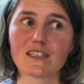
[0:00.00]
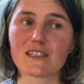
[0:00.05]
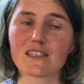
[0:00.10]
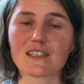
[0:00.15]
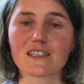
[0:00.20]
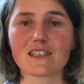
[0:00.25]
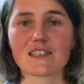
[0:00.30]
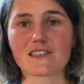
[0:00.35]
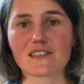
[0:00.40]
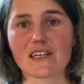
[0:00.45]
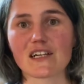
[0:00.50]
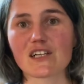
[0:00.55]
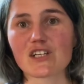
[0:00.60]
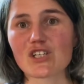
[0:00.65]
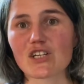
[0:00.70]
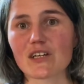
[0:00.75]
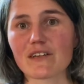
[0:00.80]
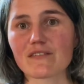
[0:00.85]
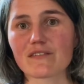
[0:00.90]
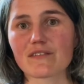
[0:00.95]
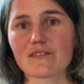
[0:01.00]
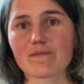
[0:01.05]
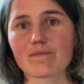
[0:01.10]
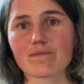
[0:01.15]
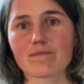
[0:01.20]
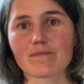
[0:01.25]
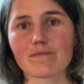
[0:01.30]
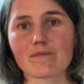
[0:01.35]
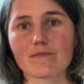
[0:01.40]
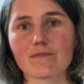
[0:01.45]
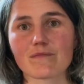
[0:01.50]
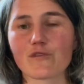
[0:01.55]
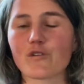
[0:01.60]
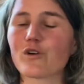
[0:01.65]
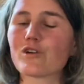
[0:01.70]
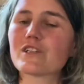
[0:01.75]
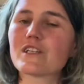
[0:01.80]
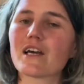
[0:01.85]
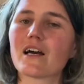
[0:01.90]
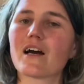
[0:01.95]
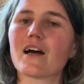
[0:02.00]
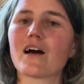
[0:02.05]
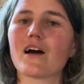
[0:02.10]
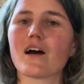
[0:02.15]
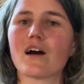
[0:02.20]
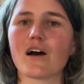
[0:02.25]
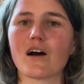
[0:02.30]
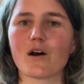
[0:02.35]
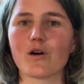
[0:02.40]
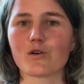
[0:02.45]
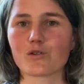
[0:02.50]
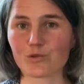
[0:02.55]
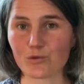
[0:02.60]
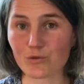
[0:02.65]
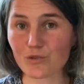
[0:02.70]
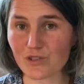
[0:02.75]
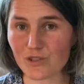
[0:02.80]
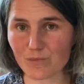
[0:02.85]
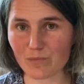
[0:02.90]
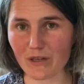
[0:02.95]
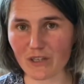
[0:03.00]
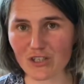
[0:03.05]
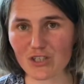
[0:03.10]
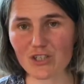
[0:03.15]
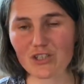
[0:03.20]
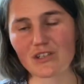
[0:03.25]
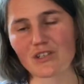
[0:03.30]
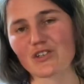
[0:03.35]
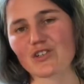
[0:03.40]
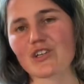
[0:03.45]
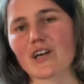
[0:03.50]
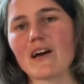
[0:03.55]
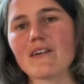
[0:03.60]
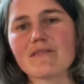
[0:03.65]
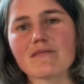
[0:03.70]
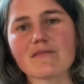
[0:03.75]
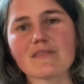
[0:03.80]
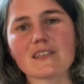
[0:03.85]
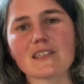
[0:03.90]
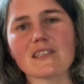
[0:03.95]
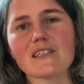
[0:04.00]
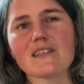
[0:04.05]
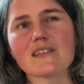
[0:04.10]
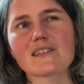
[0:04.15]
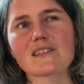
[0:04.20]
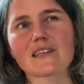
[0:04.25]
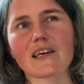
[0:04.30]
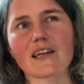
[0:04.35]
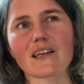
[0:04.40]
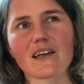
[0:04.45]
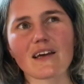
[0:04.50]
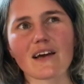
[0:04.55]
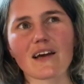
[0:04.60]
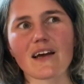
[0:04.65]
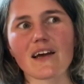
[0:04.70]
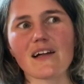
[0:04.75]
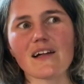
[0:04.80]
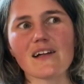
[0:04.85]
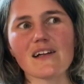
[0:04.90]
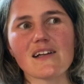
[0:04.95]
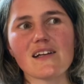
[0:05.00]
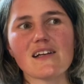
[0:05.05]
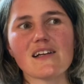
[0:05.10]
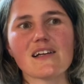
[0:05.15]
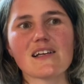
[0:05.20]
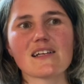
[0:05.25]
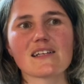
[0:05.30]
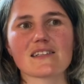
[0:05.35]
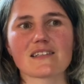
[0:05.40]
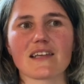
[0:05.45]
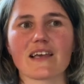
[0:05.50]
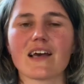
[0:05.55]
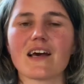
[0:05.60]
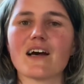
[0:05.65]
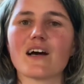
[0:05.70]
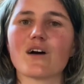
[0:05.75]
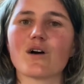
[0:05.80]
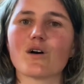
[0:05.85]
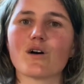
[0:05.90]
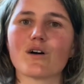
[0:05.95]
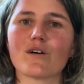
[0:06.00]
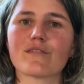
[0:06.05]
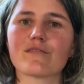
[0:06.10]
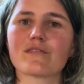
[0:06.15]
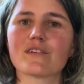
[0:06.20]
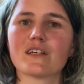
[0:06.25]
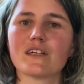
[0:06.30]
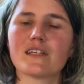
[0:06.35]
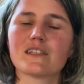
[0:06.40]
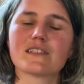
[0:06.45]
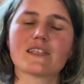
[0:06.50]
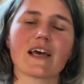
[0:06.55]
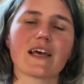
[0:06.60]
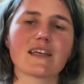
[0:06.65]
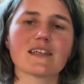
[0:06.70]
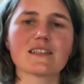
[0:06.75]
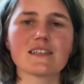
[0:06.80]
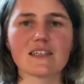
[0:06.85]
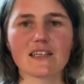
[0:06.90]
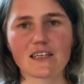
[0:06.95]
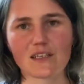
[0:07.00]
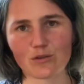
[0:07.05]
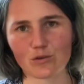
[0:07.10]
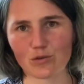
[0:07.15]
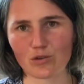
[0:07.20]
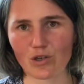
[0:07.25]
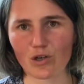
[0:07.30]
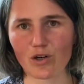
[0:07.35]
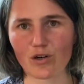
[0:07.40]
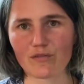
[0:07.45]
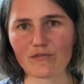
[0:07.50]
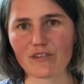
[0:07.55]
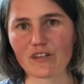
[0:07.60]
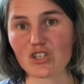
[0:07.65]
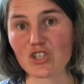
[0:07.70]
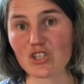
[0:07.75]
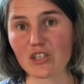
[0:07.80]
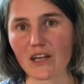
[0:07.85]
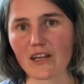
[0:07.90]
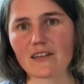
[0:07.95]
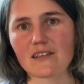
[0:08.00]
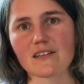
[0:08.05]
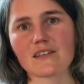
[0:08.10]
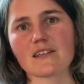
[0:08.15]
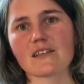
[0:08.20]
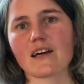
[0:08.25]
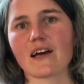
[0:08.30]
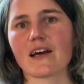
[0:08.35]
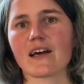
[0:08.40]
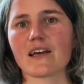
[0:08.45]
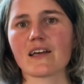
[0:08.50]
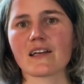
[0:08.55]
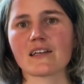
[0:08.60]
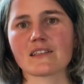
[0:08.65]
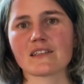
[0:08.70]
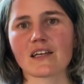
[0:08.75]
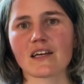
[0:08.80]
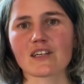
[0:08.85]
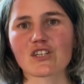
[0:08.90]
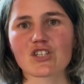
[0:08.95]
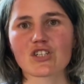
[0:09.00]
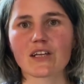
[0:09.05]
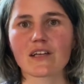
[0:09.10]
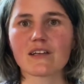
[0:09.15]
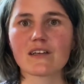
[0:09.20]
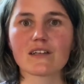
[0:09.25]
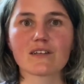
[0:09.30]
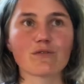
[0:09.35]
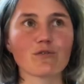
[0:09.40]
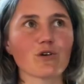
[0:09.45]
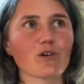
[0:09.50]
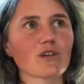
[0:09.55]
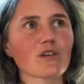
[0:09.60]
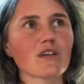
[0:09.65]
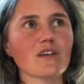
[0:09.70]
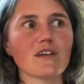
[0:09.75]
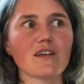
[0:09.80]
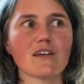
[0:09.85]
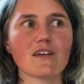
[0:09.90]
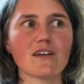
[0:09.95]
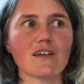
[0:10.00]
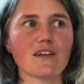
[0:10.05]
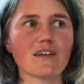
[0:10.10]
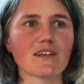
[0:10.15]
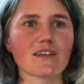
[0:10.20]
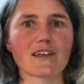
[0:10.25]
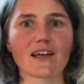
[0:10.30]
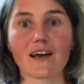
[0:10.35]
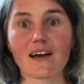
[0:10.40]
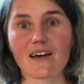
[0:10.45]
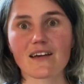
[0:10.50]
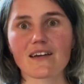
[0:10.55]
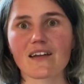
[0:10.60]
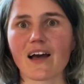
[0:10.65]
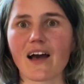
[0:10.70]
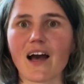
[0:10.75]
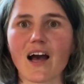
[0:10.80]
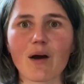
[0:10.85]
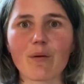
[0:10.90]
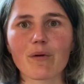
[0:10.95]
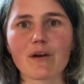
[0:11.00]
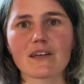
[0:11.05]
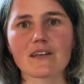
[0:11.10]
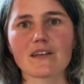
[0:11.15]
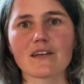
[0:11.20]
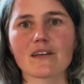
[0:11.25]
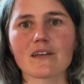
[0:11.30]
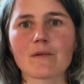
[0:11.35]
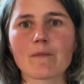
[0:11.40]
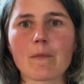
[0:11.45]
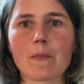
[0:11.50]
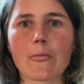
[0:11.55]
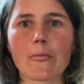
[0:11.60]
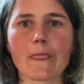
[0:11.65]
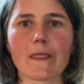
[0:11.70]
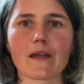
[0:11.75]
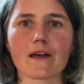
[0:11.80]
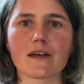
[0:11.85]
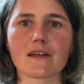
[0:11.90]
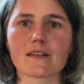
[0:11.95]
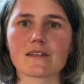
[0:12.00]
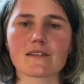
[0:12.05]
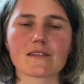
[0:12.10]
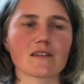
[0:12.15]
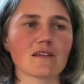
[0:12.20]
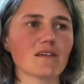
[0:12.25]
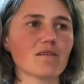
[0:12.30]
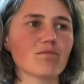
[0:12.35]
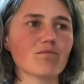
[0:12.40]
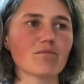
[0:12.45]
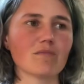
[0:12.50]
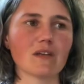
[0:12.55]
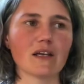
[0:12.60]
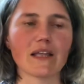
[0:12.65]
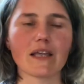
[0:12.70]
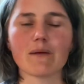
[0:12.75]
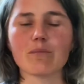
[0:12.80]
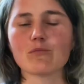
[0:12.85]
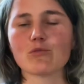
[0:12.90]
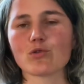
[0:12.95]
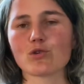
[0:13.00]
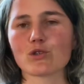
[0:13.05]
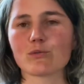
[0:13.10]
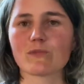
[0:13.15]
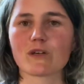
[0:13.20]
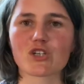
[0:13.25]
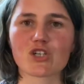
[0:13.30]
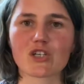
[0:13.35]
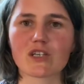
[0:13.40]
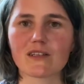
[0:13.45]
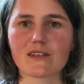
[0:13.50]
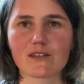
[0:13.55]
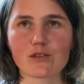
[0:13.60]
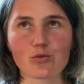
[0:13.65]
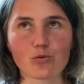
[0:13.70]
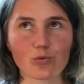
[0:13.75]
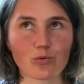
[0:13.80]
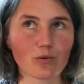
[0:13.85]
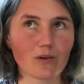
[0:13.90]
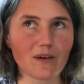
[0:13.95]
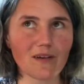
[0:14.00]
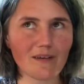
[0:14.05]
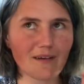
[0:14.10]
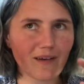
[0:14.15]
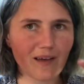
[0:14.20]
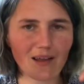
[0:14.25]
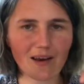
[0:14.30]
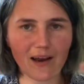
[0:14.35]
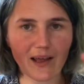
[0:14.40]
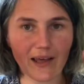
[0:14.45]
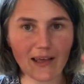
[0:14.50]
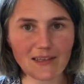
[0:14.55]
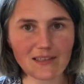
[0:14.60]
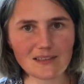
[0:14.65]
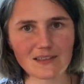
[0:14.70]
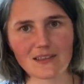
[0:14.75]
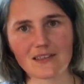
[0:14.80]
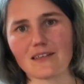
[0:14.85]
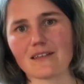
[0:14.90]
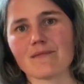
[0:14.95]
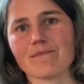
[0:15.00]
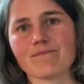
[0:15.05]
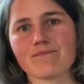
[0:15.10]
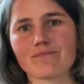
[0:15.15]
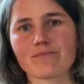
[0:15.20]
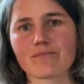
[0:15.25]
die Gesellschaft wird ja aus uns Menschen geschaffen, die ist generell sehr auf Technik und auf Verstand geeicht. Ja, ständig wird daran gearbeitet, das Leben durch Maschinen zu erleichtern